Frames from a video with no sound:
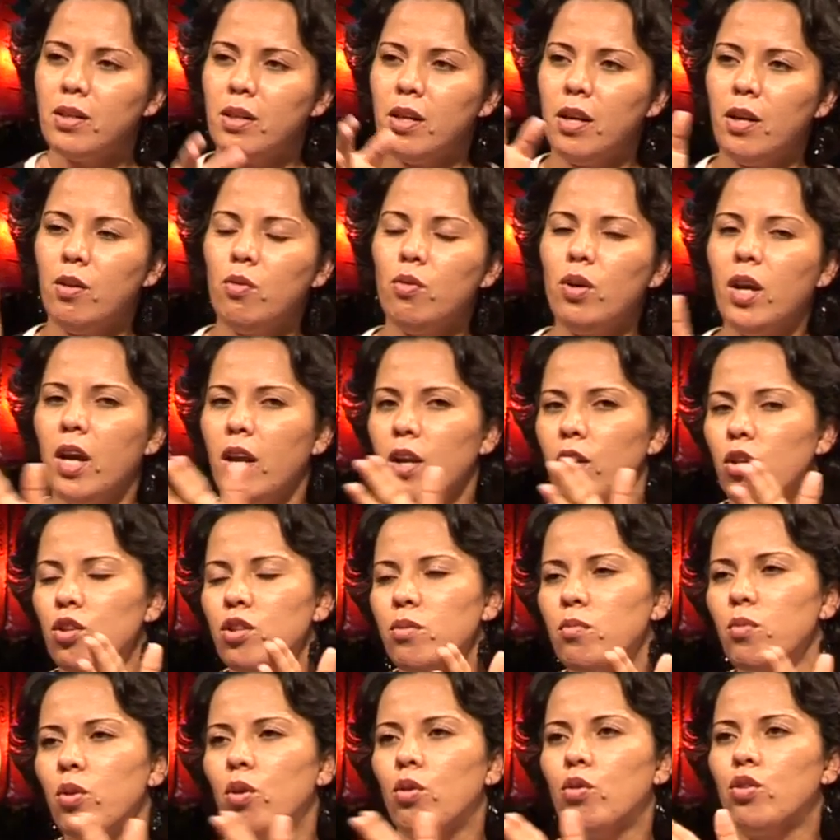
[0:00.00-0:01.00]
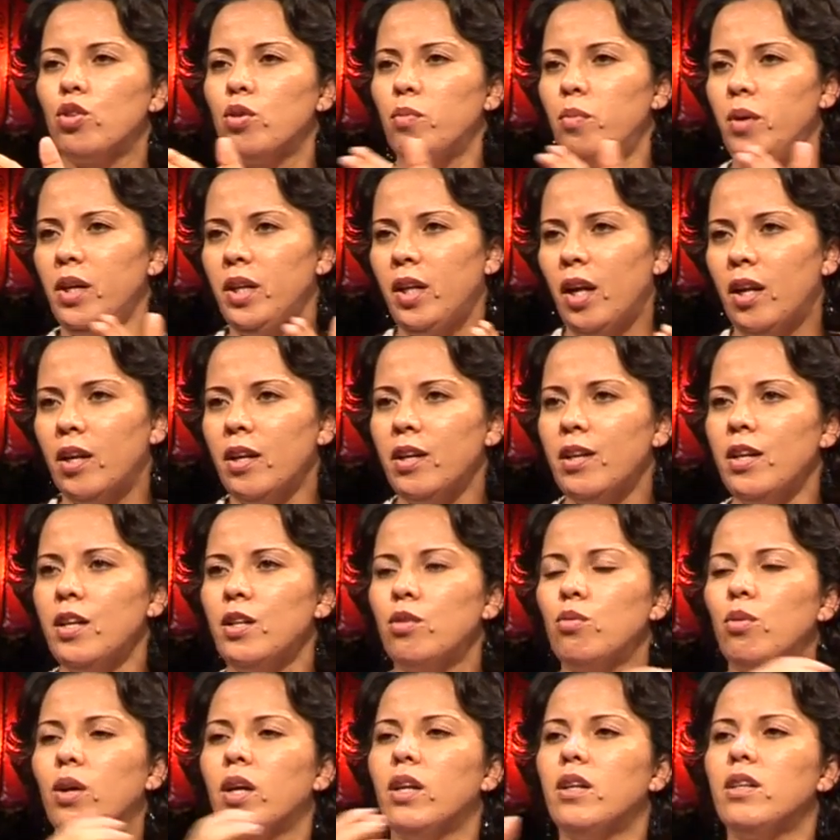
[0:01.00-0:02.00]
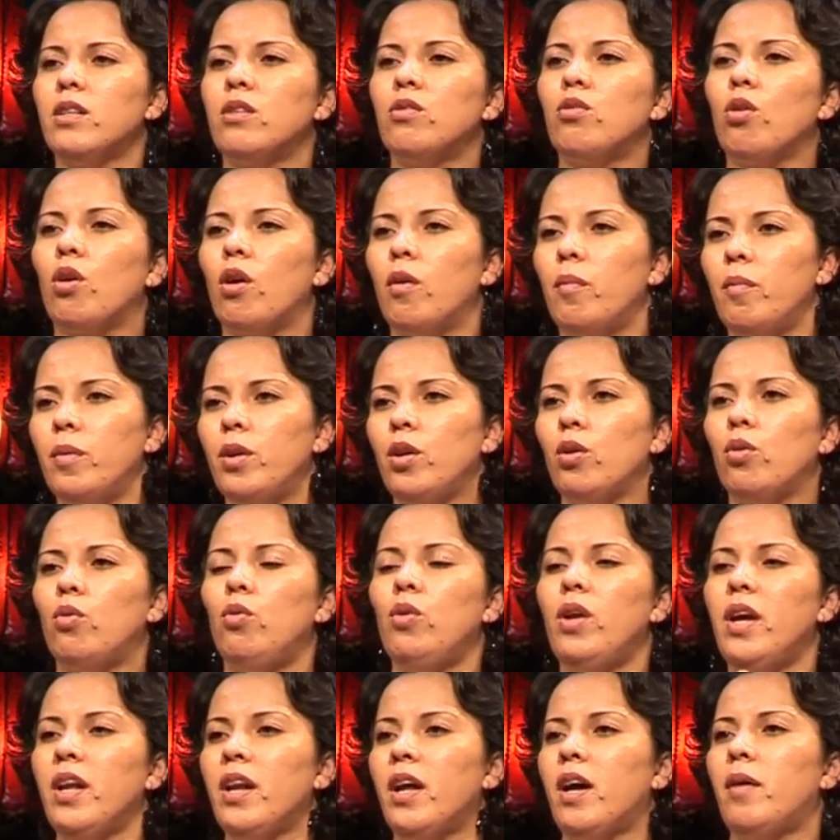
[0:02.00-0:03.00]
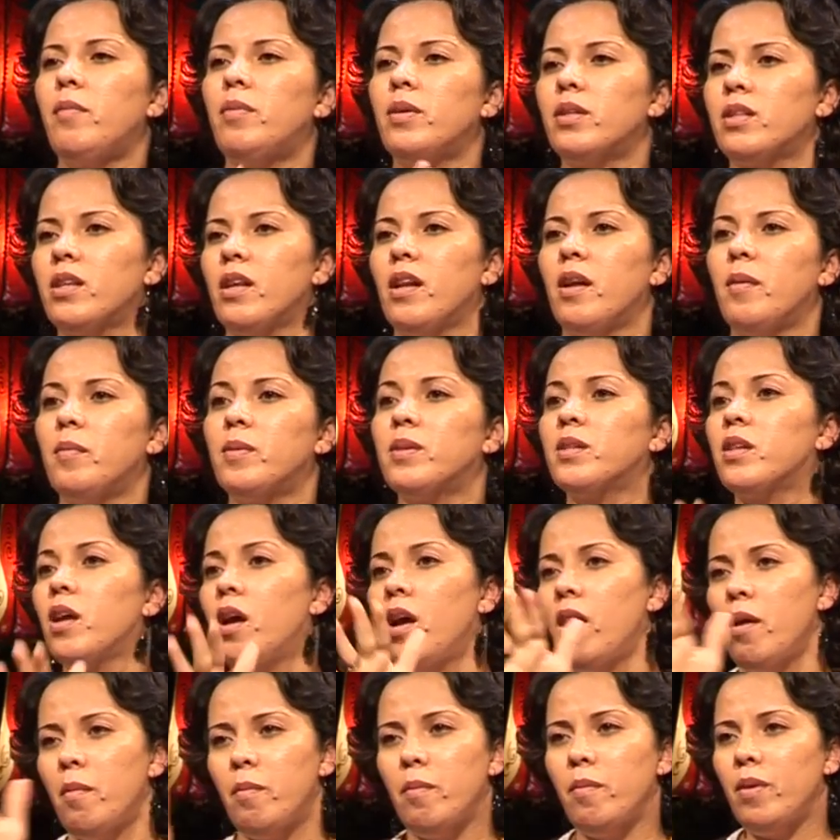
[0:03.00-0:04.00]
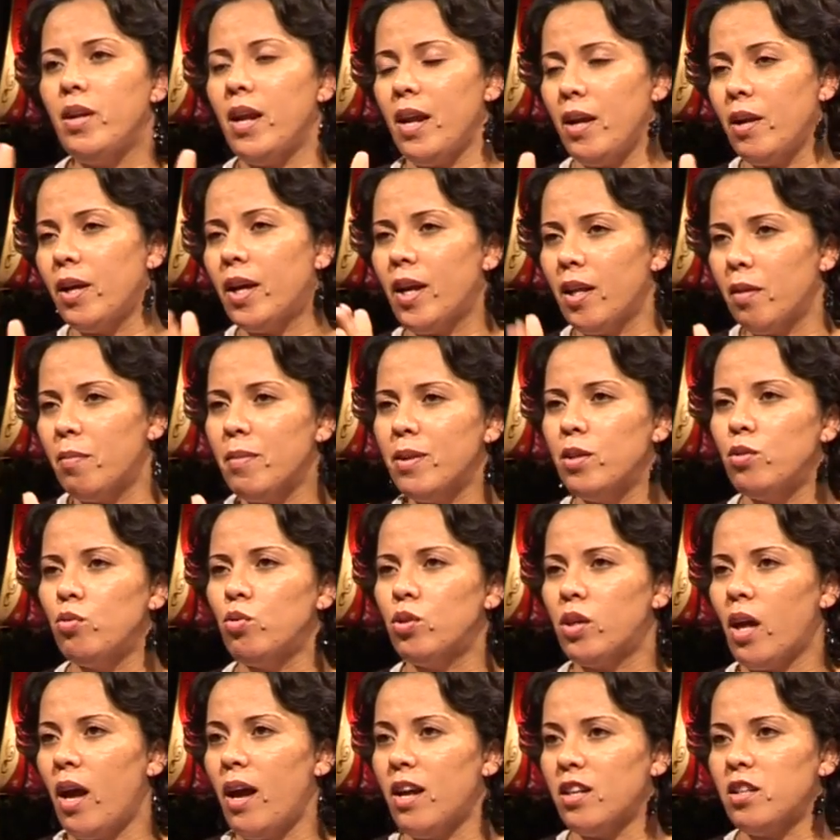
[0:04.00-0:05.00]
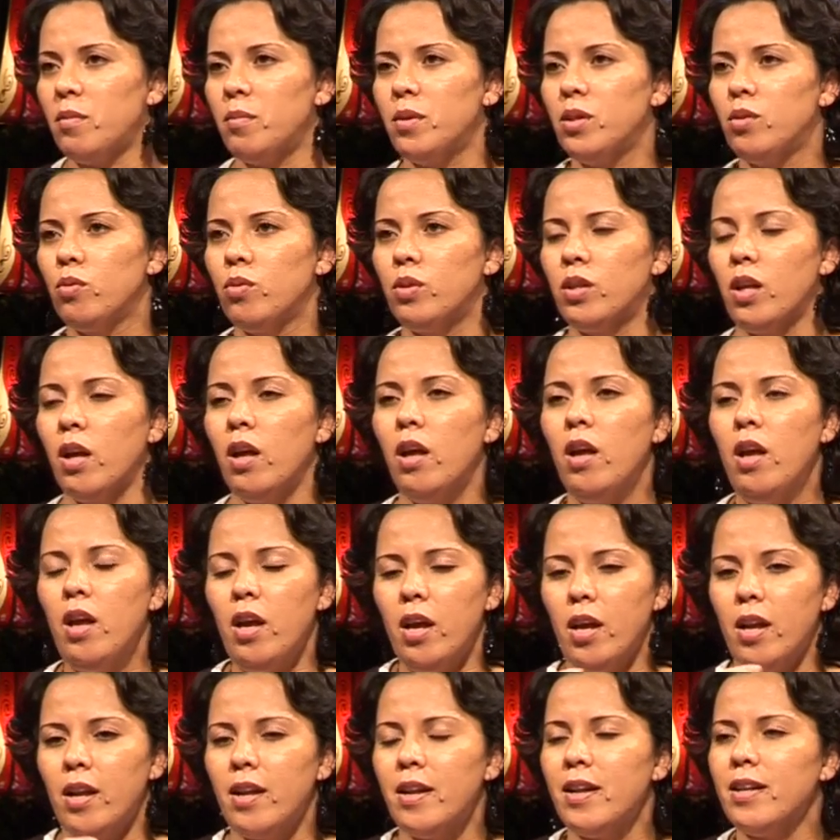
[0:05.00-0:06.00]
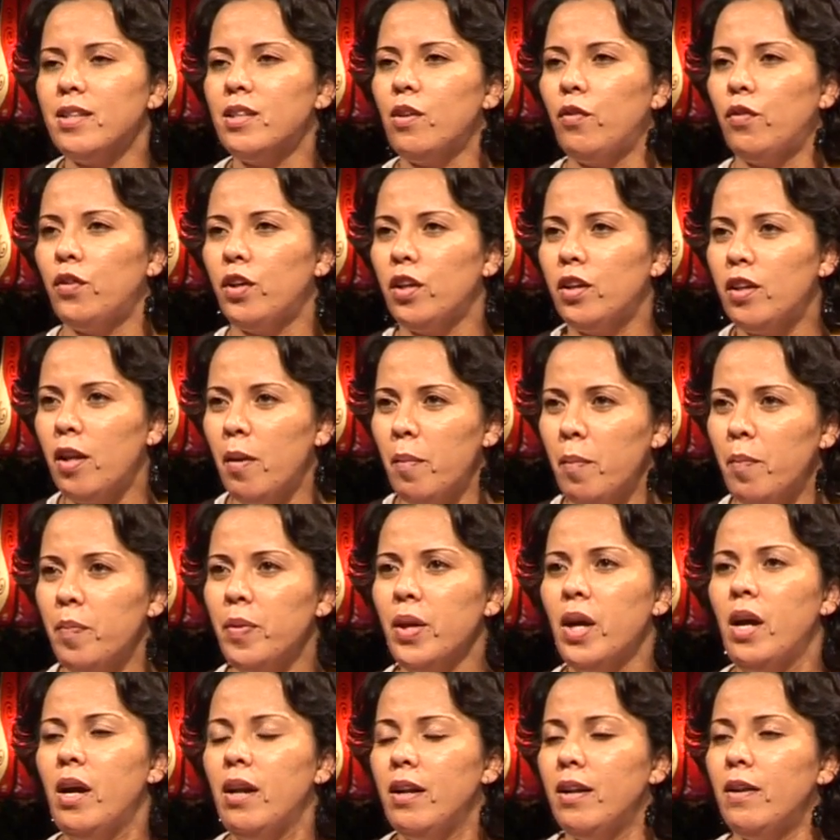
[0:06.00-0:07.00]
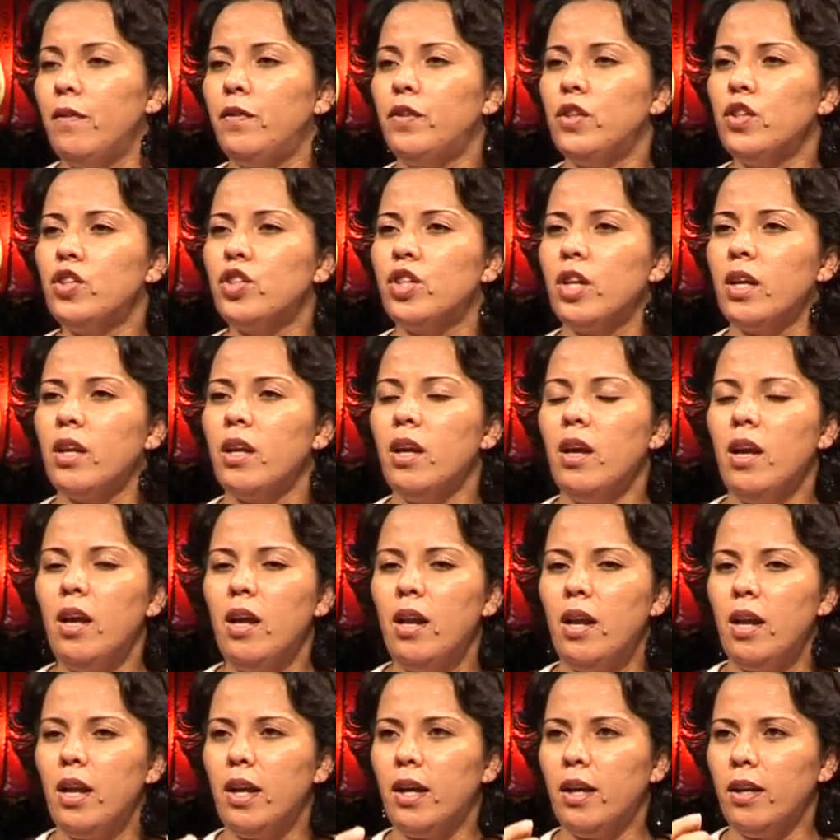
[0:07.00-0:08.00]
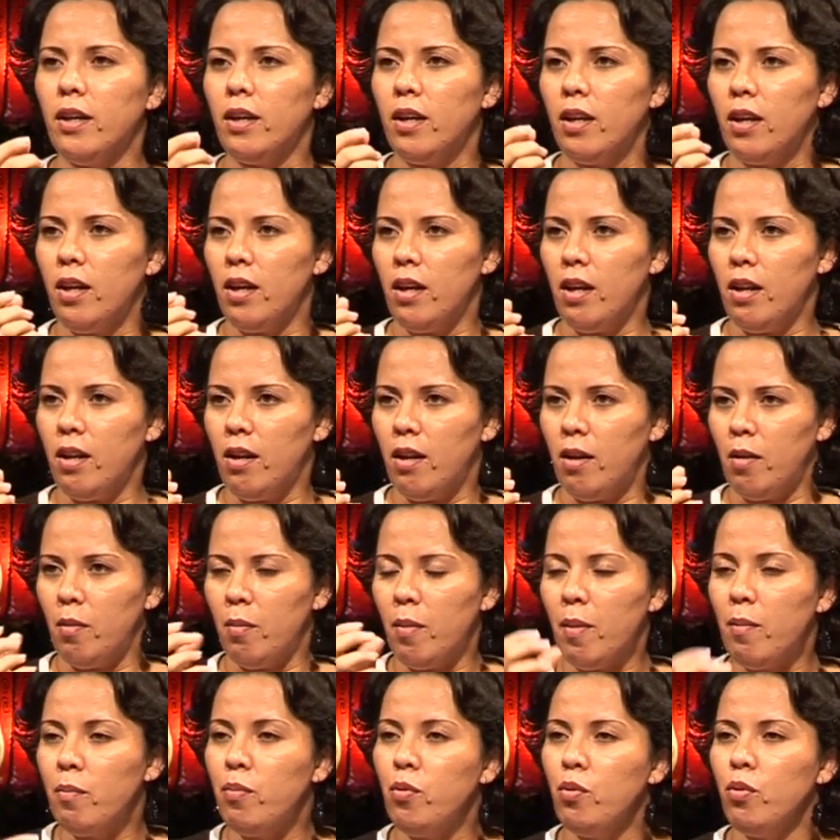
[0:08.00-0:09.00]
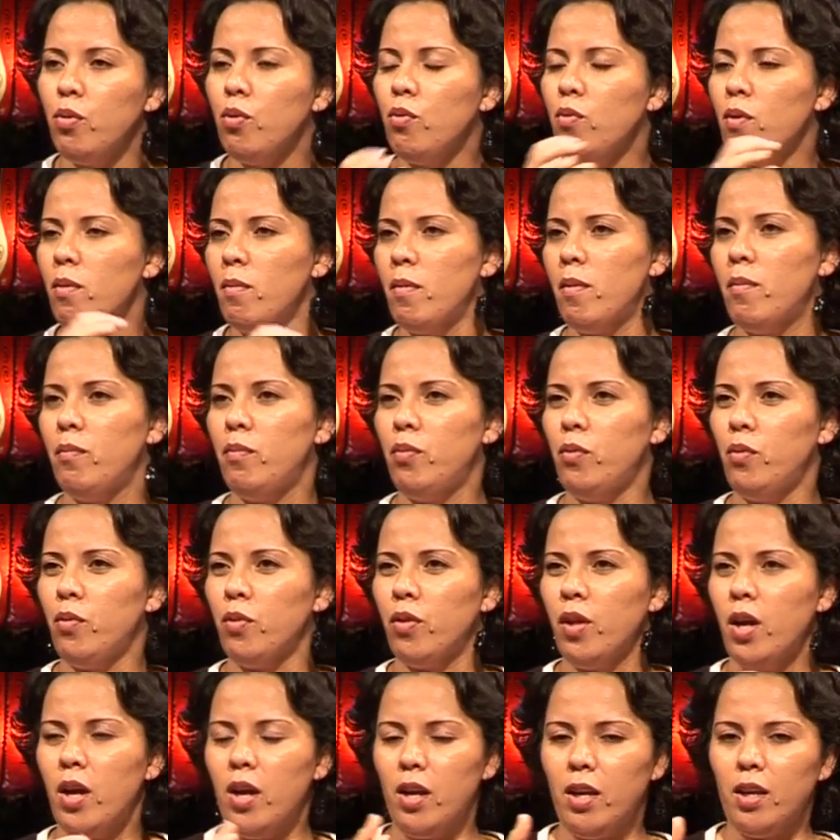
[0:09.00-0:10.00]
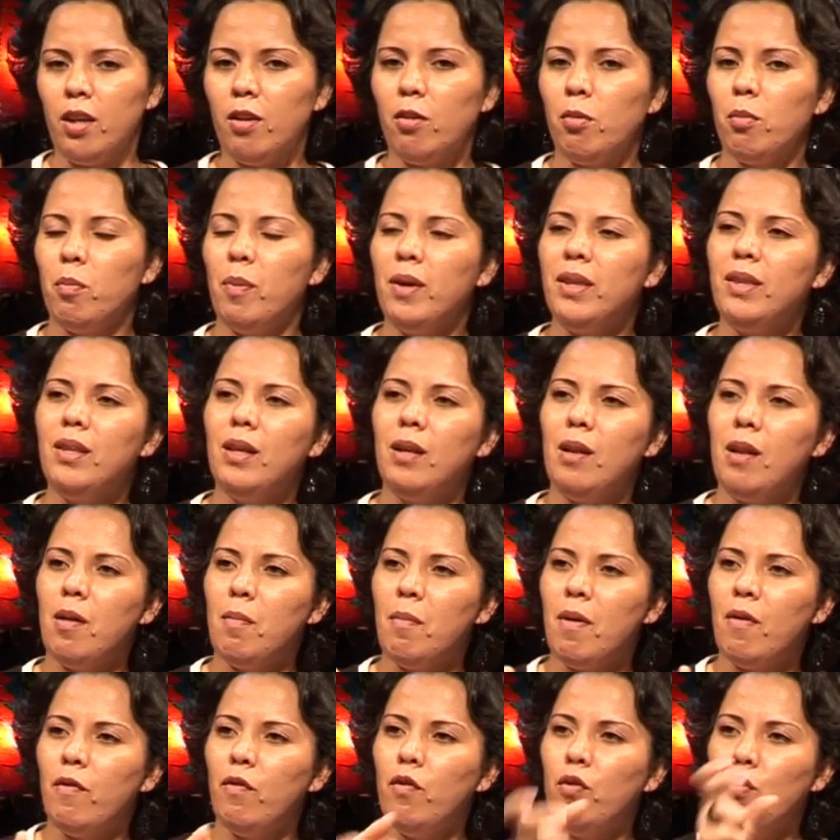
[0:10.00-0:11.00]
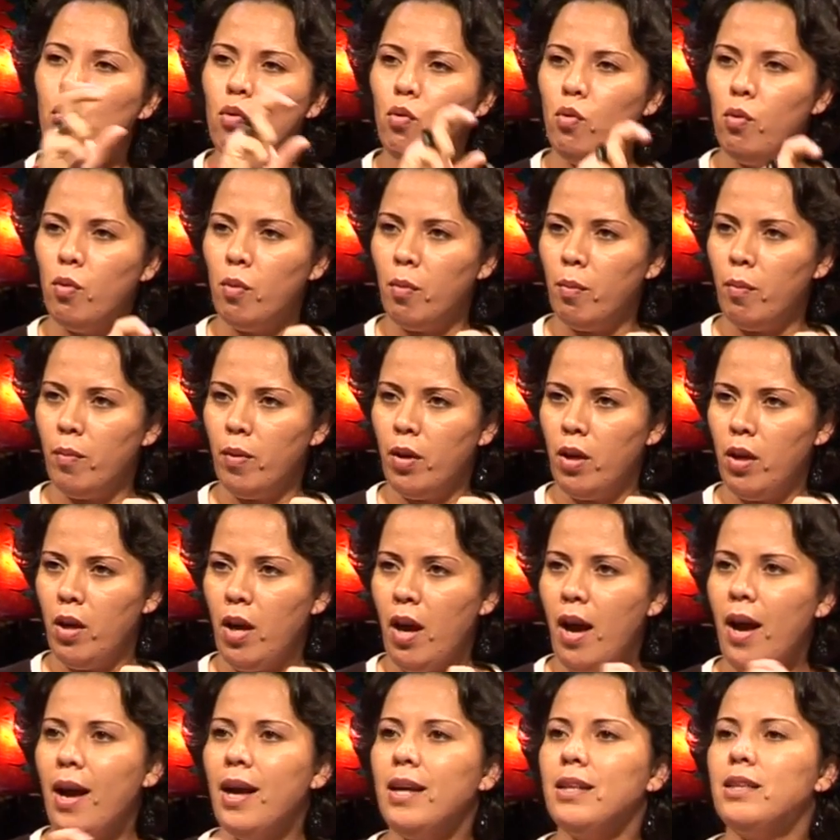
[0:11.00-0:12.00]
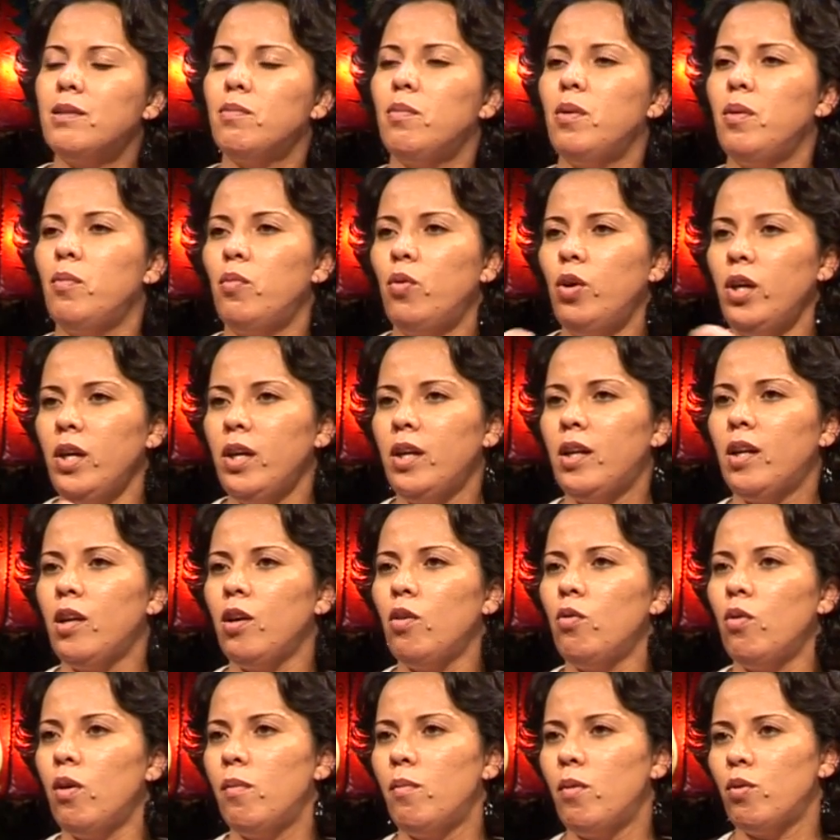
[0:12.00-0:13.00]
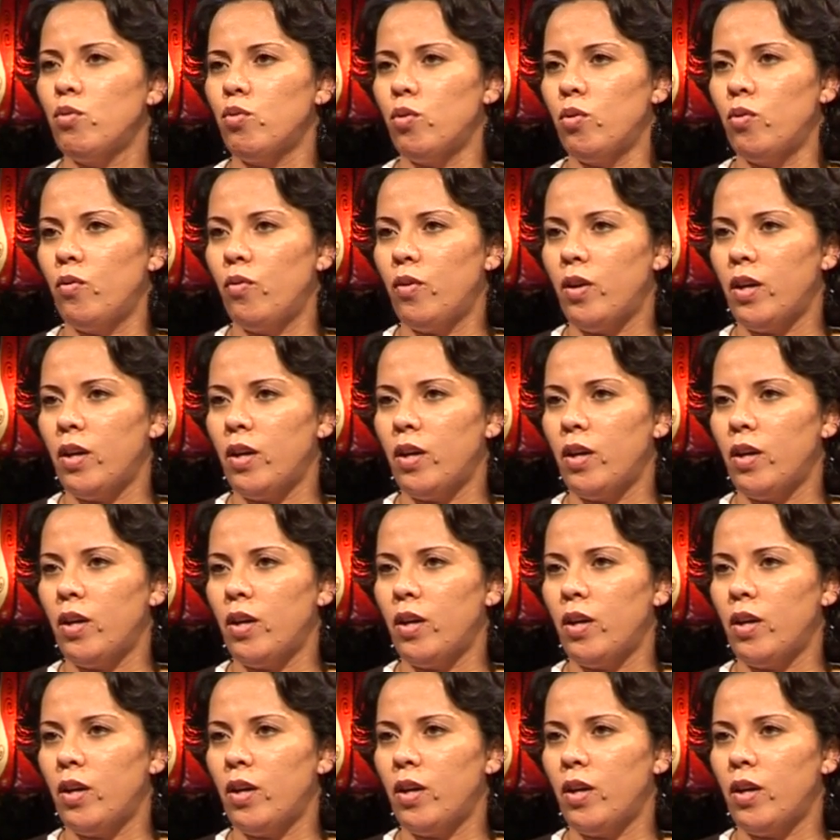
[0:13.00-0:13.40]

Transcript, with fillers: لأنه كان لازم يخرج بعيد على الناس وكان الناس تقوم منه يقول أنا أبرص أنا أبرص منبوذ. لأنه كانت نعم. منزوسة حاجة منزوسة نعم. اللي نزفت الدم نفس الشيء لكن المنبوذ هو منبوذ يتبدل المفهوم حسب المحيط اللي هو موجود فيه